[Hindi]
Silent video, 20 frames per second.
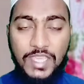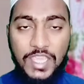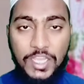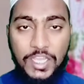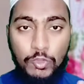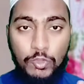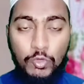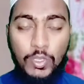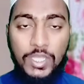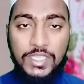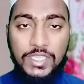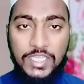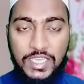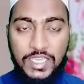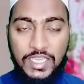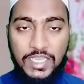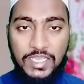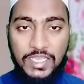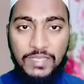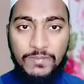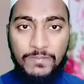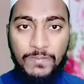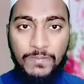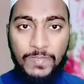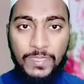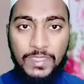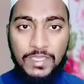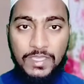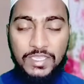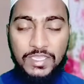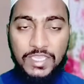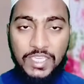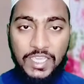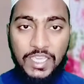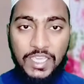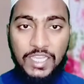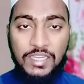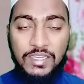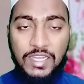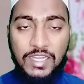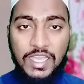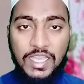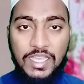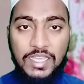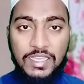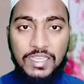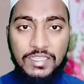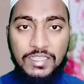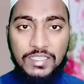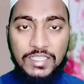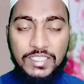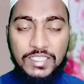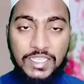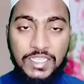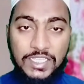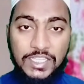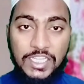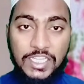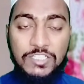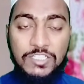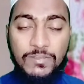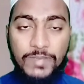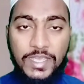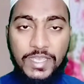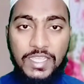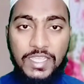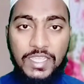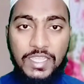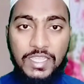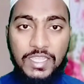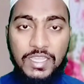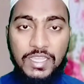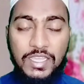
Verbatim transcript: एक दुआ ये है कि अल्लाह इसका तर्जमा है